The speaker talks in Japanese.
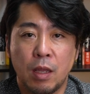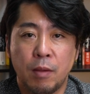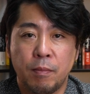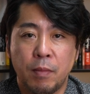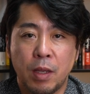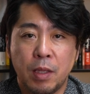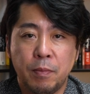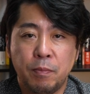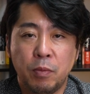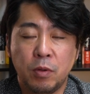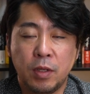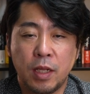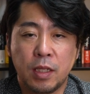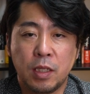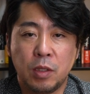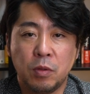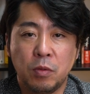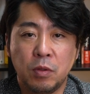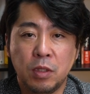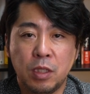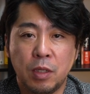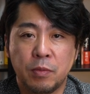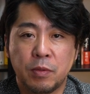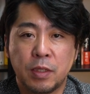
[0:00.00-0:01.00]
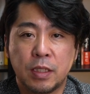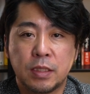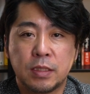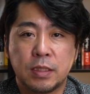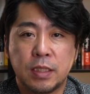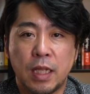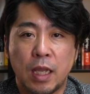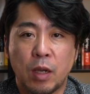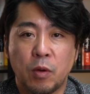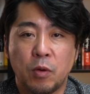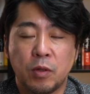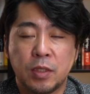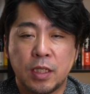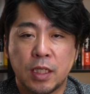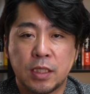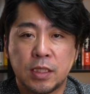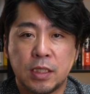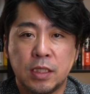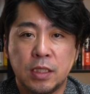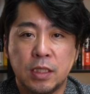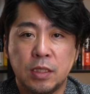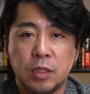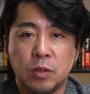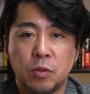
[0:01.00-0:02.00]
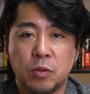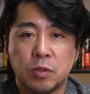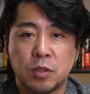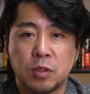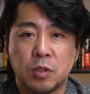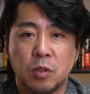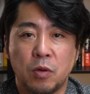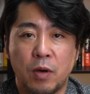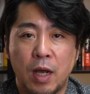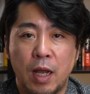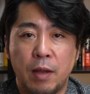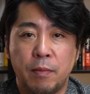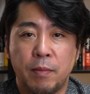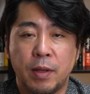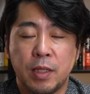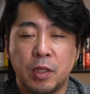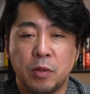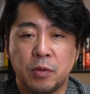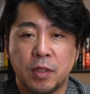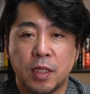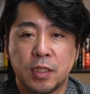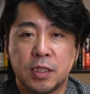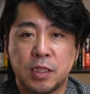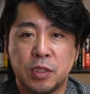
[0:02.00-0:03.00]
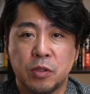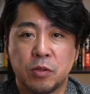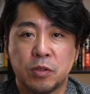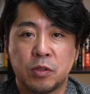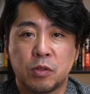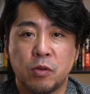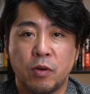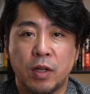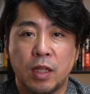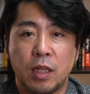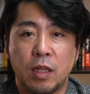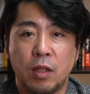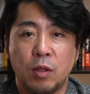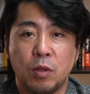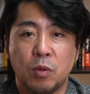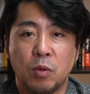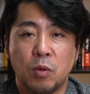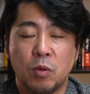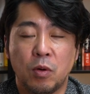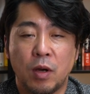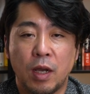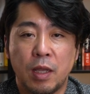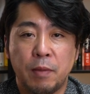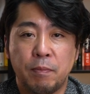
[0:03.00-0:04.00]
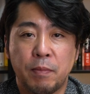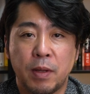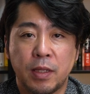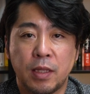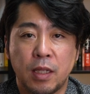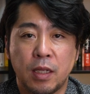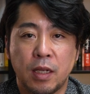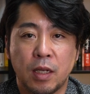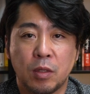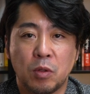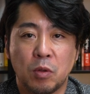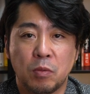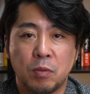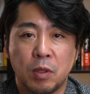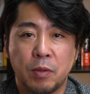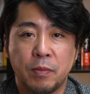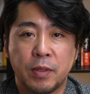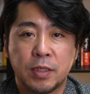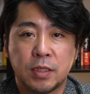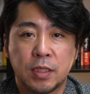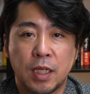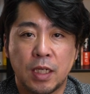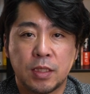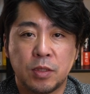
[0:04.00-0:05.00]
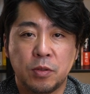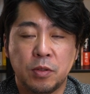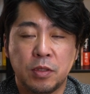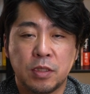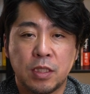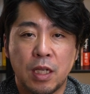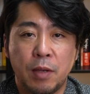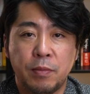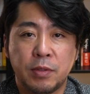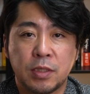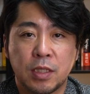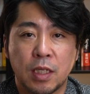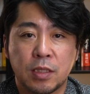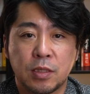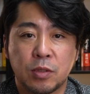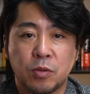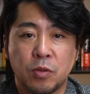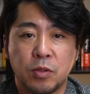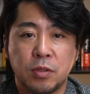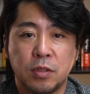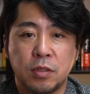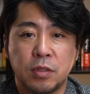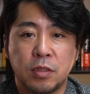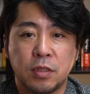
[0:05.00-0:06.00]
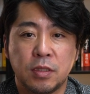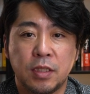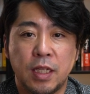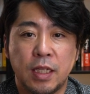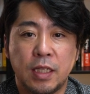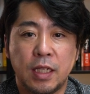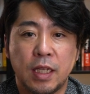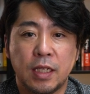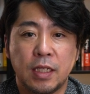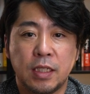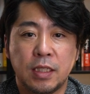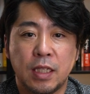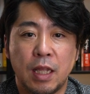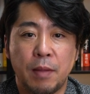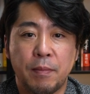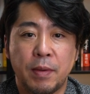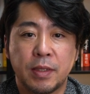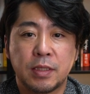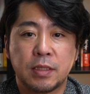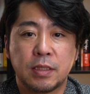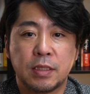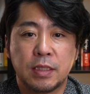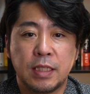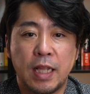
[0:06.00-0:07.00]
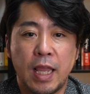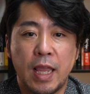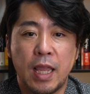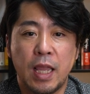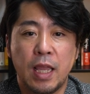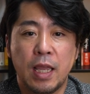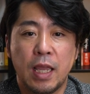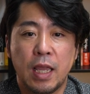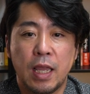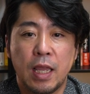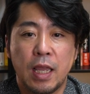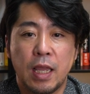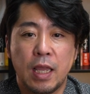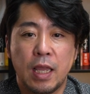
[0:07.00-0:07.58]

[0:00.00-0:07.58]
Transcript: まあ、一方で日本でもですね、こういった信用スコア、まあ、日本では信用スコアっていう方が一般的かと思いますが、そういうサービスが少しずつ出てきてますね。